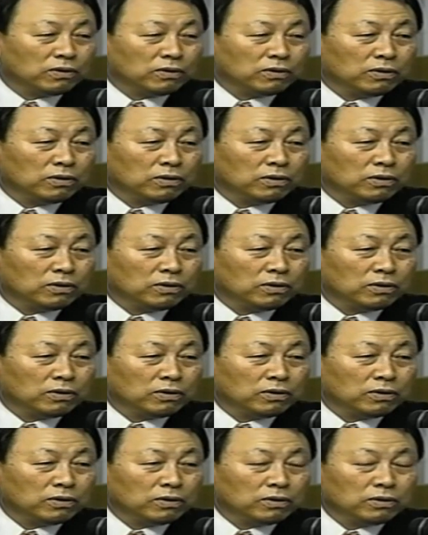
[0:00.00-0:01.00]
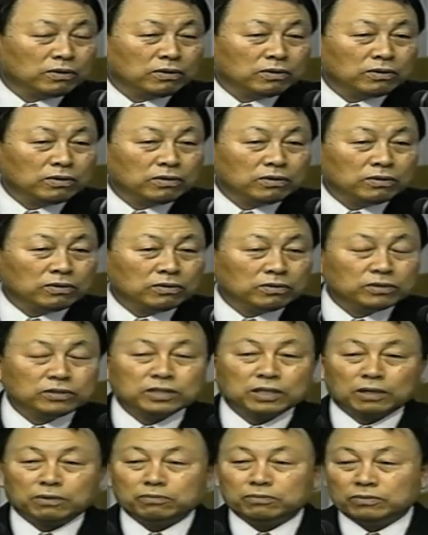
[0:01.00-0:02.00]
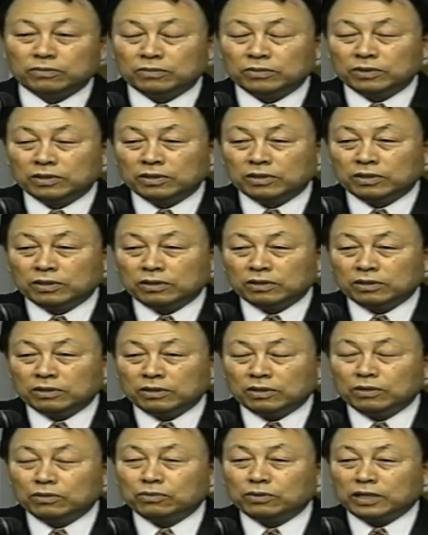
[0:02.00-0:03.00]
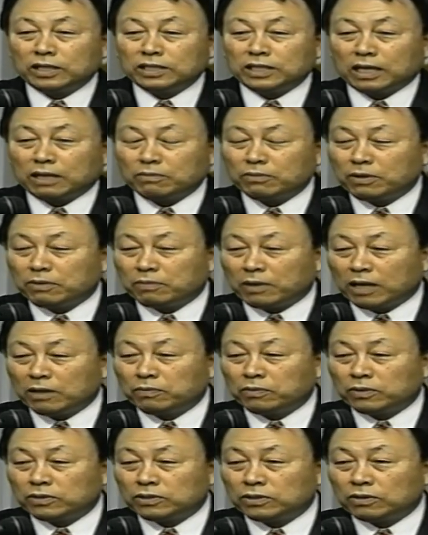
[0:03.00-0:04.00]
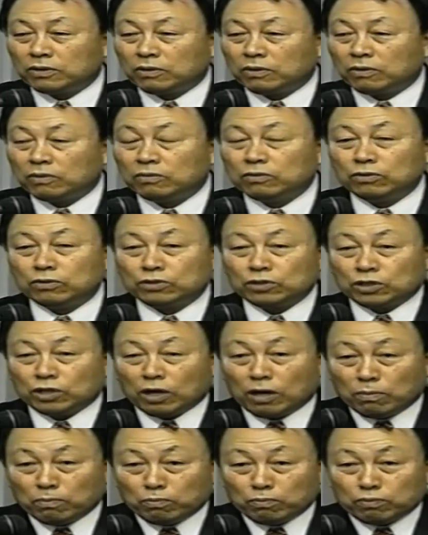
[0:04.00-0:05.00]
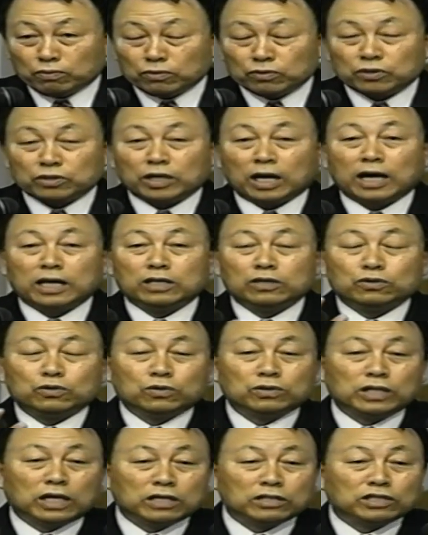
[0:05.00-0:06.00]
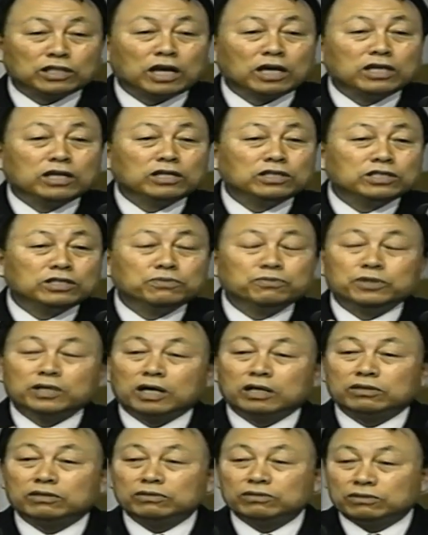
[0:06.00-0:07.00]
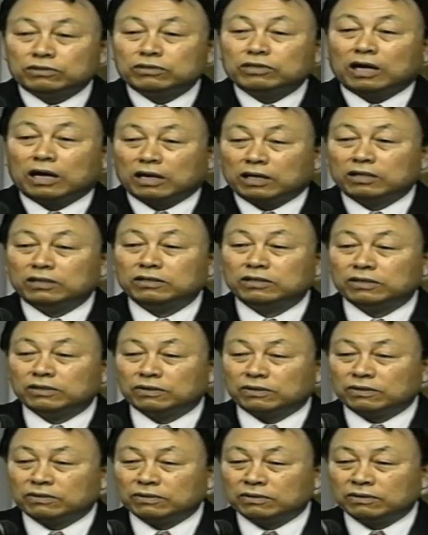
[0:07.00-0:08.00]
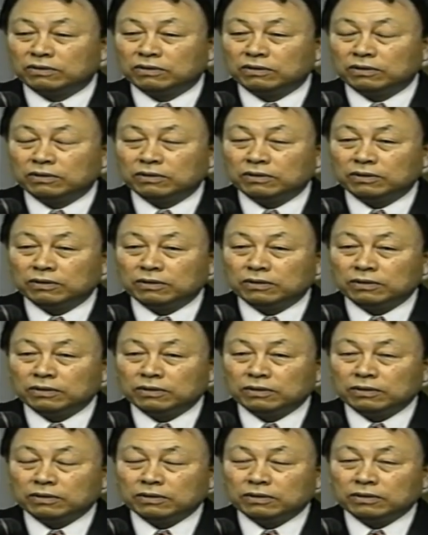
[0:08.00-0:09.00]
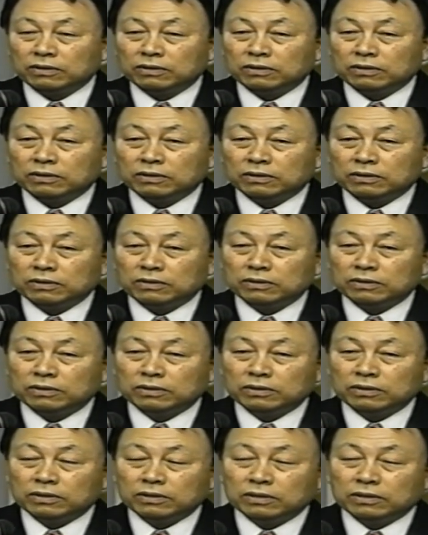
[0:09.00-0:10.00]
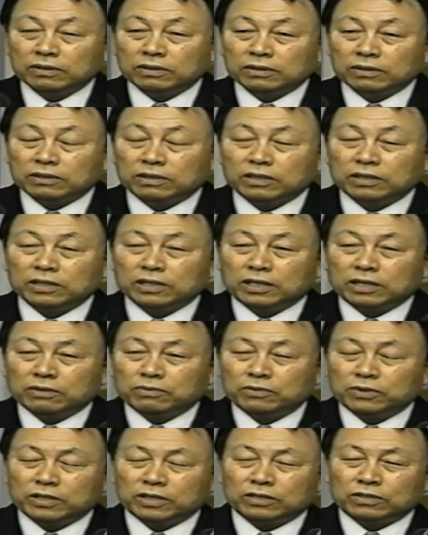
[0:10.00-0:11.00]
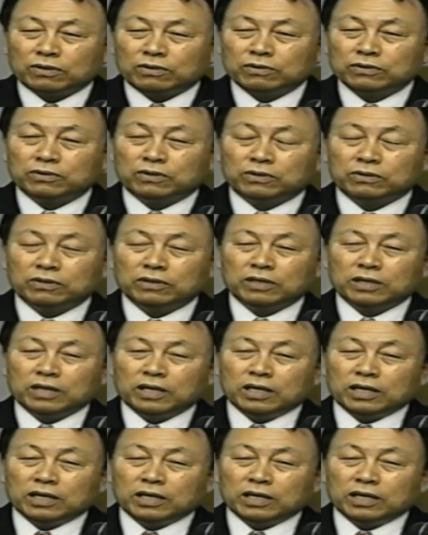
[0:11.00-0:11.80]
我们有时候会会遇见一些很惨的人，在路上会看到一些很凄惨的状况。这都是自己和自己的祖上种下的。